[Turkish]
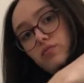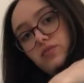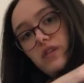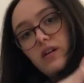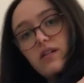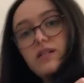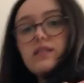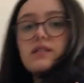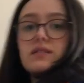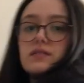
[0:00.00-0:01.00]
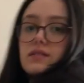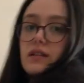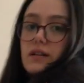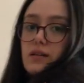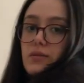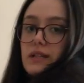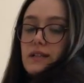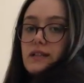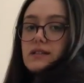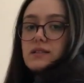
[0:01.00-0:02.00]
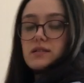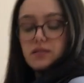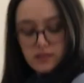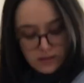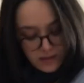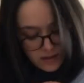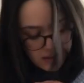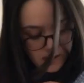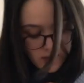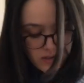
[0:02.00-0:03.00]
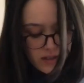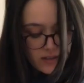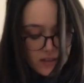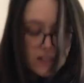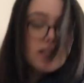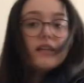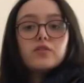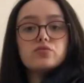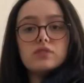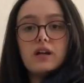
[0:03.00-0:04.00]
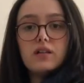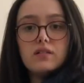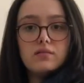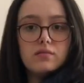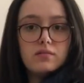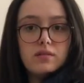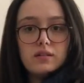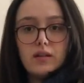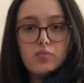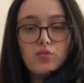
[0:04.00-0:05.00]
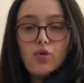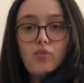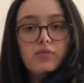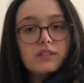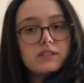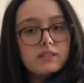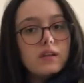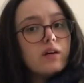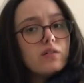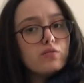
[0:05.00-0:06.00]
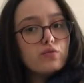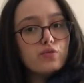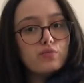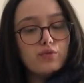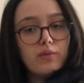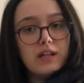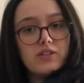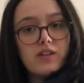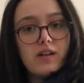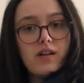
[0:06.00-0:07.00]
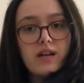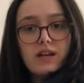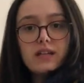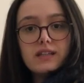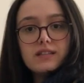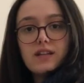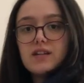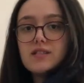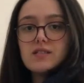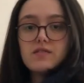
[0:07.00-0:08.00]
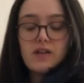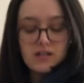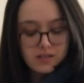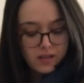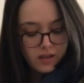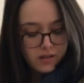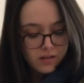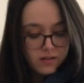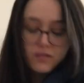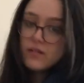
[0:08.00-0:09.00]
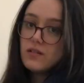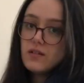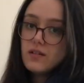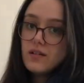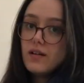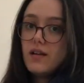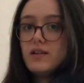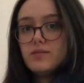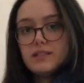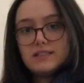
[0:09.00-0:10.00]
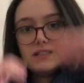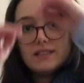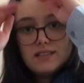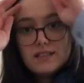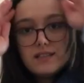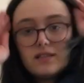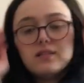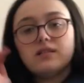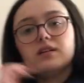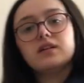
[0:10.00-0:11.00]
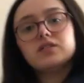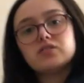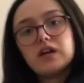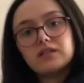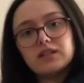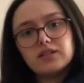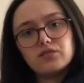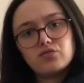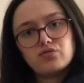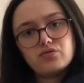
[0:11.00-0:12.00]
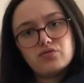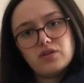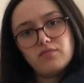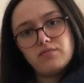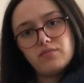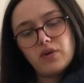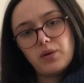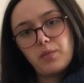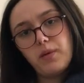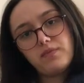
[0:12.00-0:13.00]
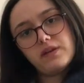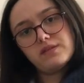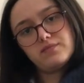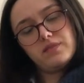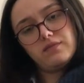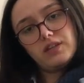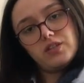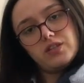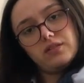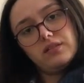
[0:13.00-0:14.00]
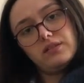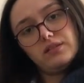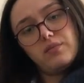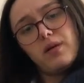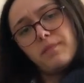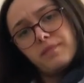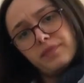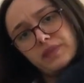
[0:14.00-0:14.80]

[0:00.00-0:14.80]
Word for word: omza takabiliriz. Çanta da yine güzel. Yani bu kombin için yine uyumlu bence. İhtiyacınız varsa alabilirsiniz. Çantayı da düşüneceğim. Bakmam lazım evdeki çantalarıma.